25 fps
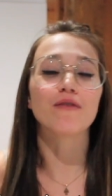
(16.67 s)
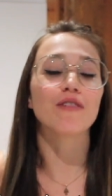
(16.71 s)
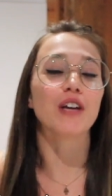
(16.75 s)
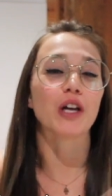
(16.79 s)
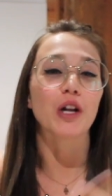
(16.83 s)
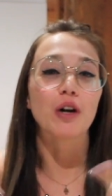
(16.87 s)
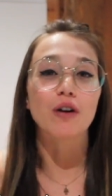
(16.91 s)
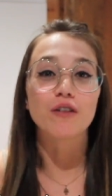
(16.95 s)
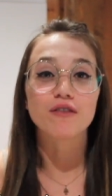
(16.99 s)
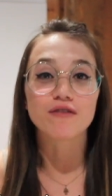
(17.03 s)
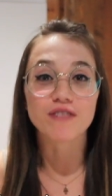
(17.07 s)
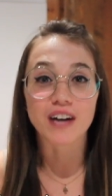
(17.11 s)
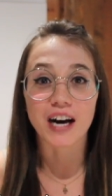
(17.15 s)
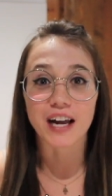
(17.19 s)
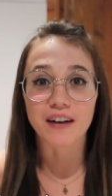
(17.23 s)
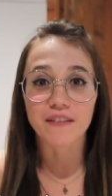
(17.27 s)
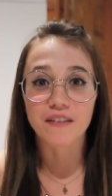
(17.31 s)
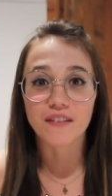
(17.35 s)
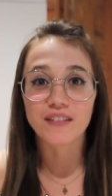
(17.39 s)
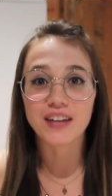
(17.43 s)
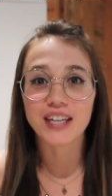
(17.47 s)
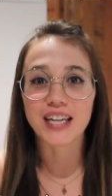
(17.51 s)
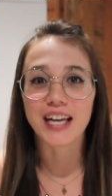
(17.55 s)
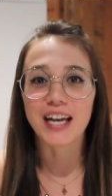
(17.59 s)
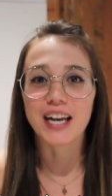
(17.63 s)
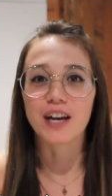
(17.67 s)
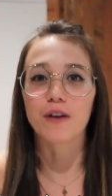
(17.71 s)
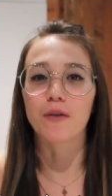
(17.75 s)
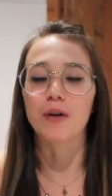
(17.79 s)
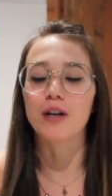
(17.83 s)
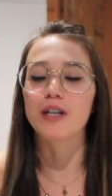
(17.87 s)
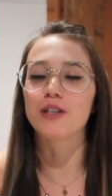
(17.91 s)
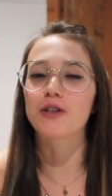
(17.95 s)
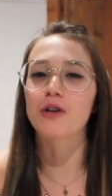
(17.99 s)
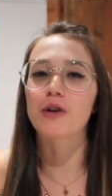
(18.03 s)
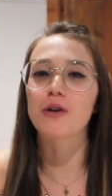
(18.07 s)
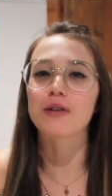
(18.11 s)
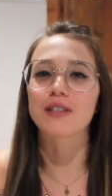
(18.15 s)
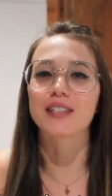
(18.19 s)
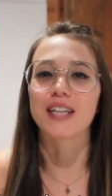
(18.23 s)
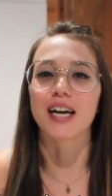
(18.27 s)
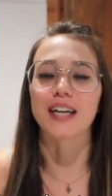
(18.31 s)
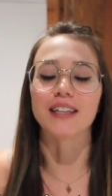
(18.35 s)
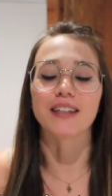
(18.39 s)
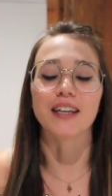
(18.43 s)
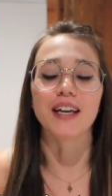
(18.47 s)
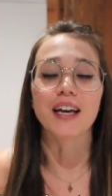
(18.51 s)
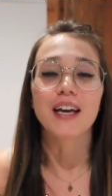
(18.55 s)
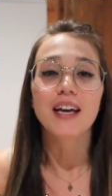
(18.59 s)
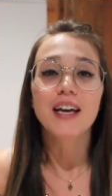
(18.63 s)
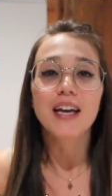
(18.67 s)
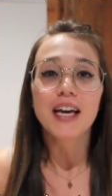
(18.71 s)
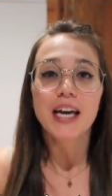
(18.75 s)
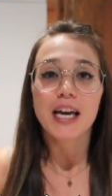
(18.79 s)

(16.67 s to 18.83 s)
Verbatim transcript: ovvero farvi vedere quali sono stati